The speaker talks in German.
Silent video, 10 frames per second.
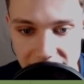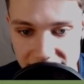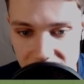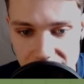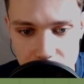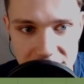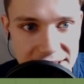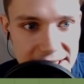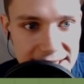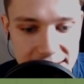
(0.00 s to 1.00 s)
Es kostet auch nur
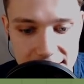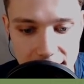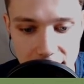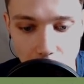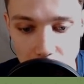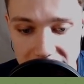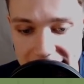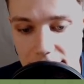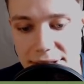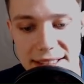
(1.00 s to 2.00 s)
60 äh,
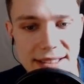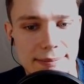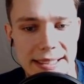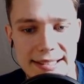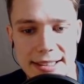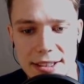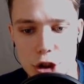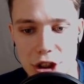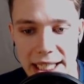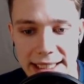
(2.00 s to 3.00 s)
Holz und 20
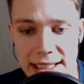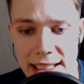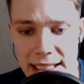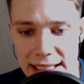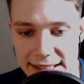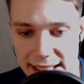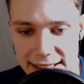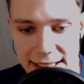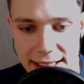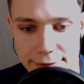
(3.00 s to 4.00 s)
Stein. Das
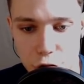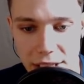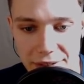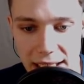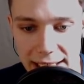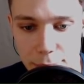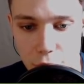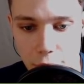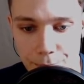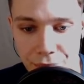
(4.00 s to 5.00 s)
kann ich relativ schnell wieder
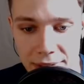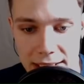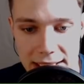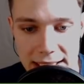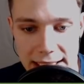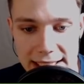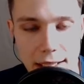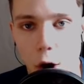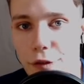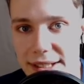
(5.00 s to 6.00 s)
reinbekommen. Ich
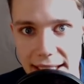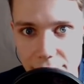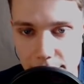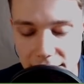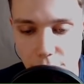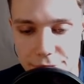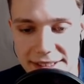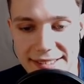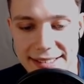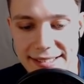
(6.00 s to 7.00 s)
hoffe jetzt einfach mal drauf,
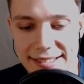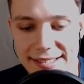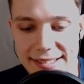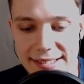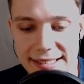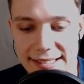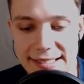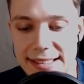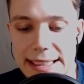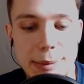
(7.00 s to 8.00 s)
dass, dass, dass
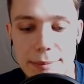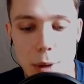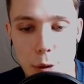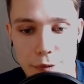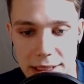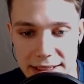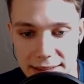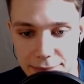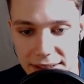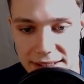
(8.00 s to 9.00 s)
das hier niemandem
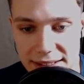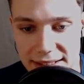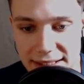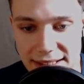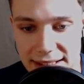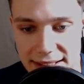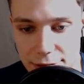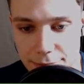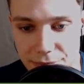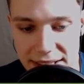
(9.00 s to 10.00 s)
auffällt. Das, das,
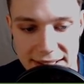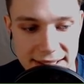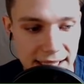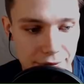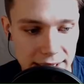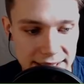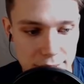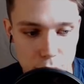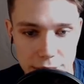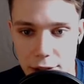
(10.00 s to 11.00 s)
also, dass es jetzt einfach ganz
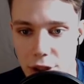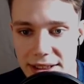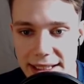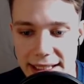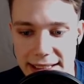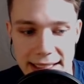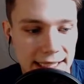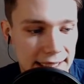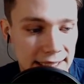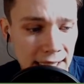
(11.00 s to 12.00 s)
in Ruhe hier Gold generieren
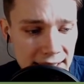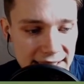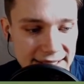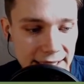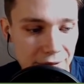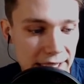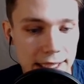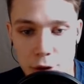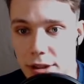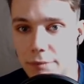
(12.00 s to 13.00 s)
kann. Sehen wir
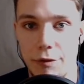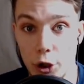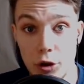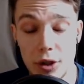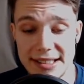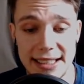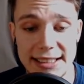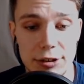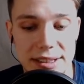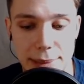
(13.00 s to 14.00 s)
hier unten. Wir wollen auch jetzt gar
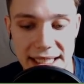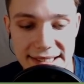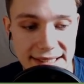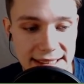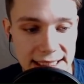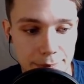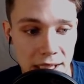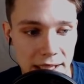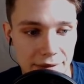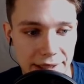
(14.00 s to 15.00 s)
nicht unsere Basis nehmen.
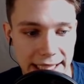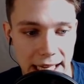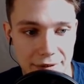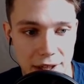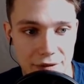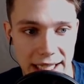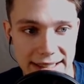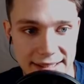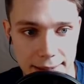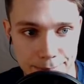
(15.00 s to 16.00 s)
Wir gehen einfach
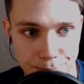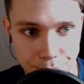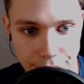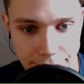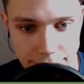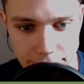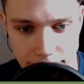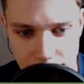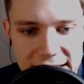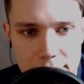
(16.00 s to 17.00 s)
weiter.
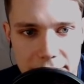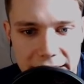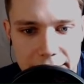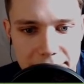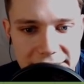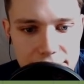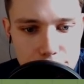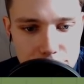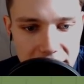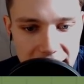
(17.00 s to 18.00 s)
Also mein Lieber, es
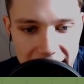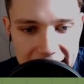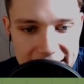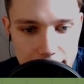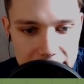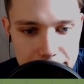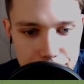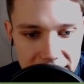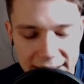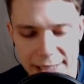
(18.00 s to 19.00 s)
tut mir leid, aber ich
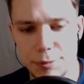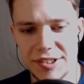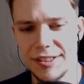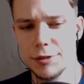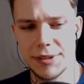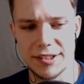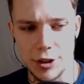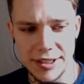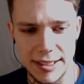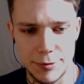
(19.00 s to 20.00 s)
bin eigentlich bloß hier, um das
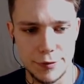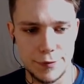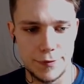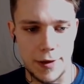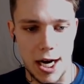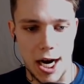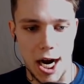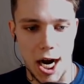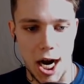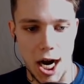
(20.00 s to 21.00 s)
Holz
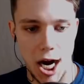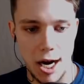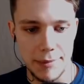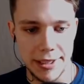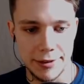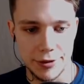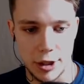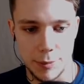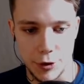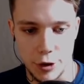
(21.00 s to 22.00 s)
abzufarmen. Und
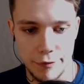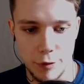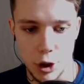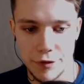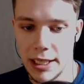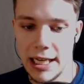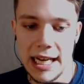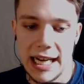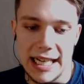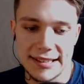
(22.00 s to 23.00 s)
da kommt auch noch ein Wolf.
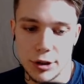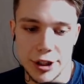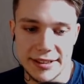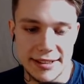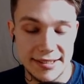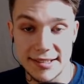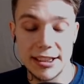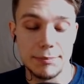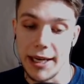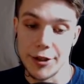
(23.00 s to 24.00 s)
Also Leute, das ist
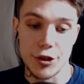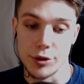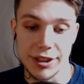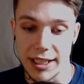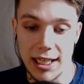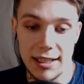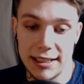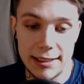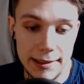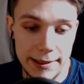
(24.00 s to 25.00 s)
nicht meine Schuld, ja?
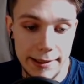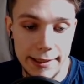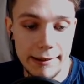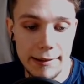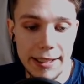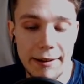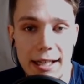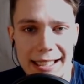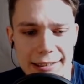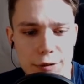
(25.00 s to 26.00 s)
Ich, ihr,
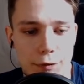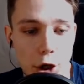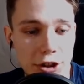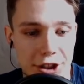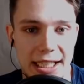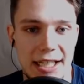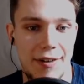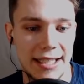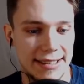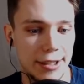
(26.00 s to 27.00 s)
ihr, ihr, wollt euch ja
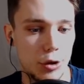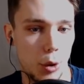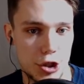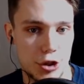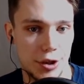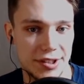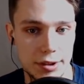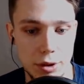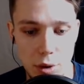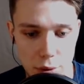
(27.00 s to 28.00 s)
quasi in den Tod
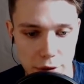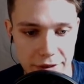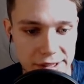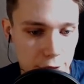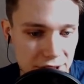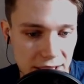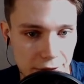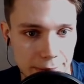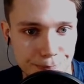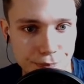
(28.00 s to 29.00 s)
stürzen. Oh cool, das ist ein neues
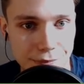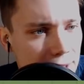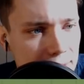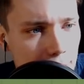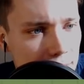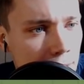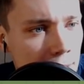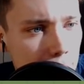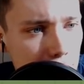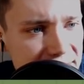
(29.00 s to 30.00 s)
Level. Was können wir dann hier machen?
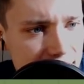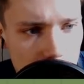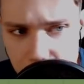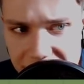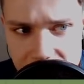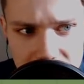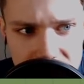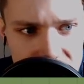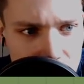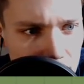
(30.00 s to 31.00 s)
Pizza,
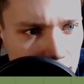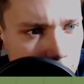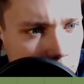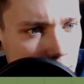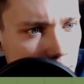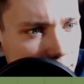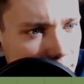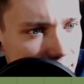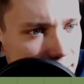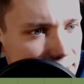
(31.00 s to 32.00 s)
Restores, ähm,
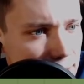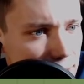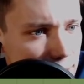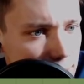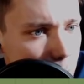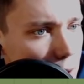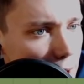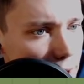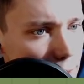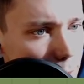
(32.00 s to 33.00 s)
okay, 30 Leben und
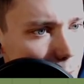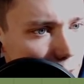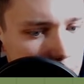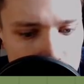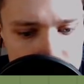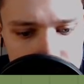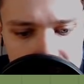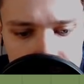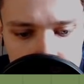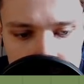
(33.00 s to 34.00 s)
andere 50 über 5
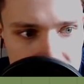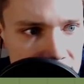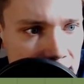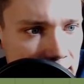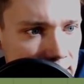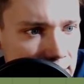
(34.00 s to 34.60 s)
Sekunden.